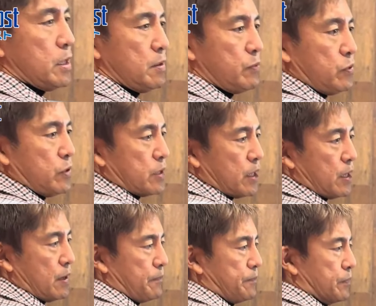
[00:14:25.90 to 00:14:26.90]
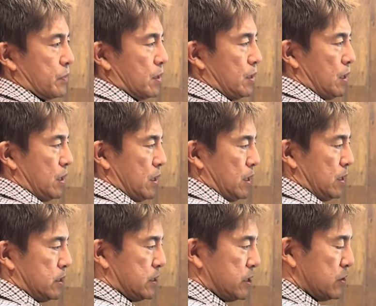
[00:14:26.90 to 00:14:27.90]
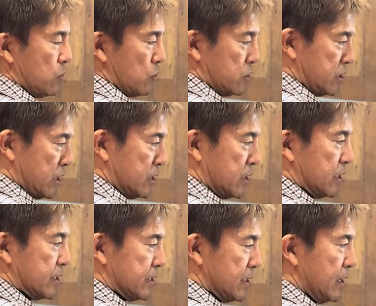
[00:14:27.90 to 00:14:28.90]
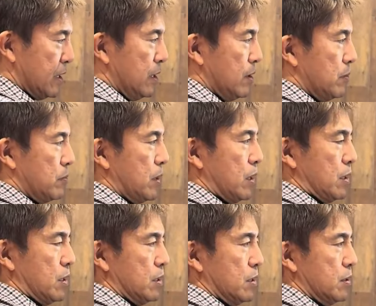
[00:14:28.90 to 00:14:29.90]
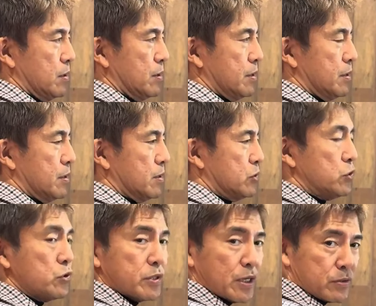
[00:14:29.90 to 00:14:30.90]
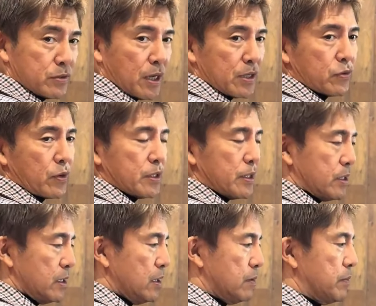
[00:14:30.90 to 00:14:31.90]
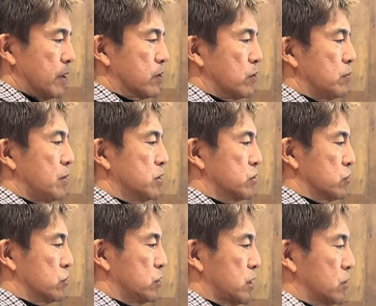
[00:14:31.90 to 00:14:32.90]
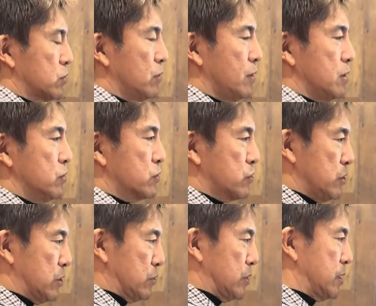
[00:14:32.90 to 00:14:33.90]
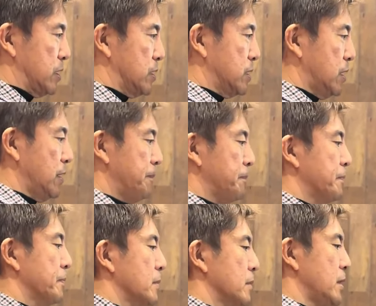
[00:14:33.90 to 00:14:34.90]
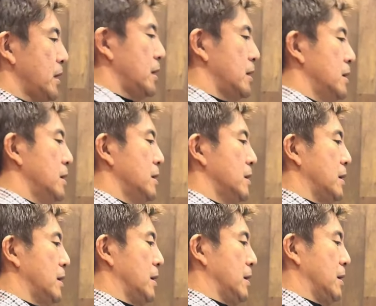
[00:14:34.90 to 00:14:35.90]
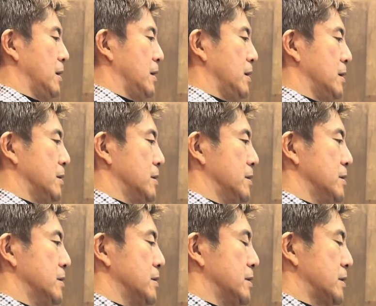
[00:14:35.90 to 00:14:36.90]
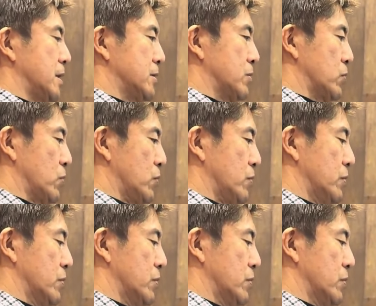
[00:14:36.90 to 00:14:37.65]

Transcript: EV で、えー、指導していってですね、まあ、住宅街とかですね、まあ、そういうマンション駐車場ではゆっくりと出ていってで、えー、実際その